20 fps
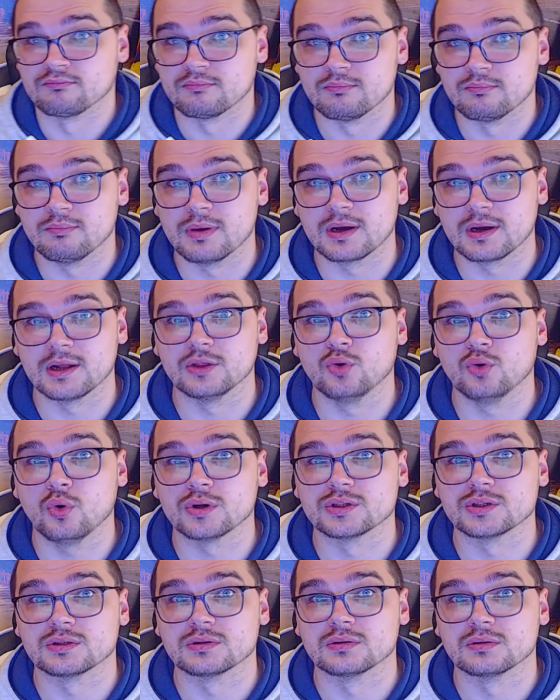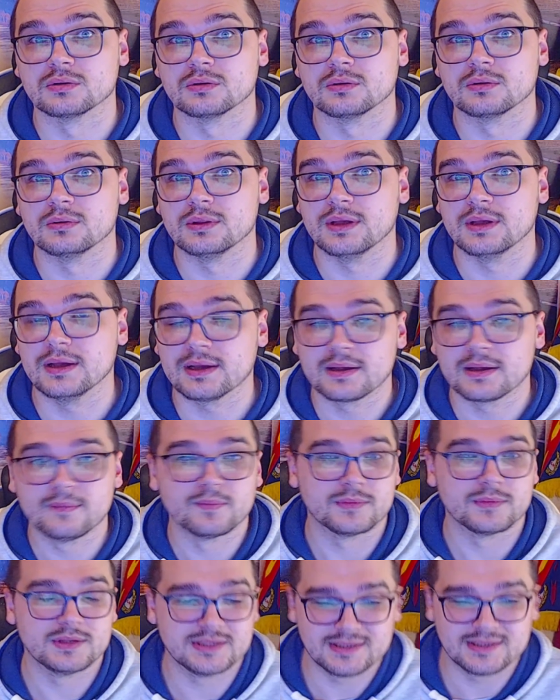Парадокс, да?
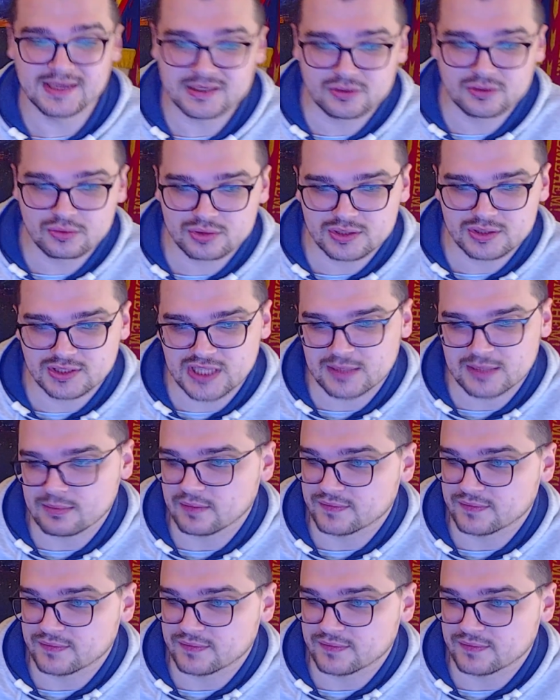Здесь то же самое.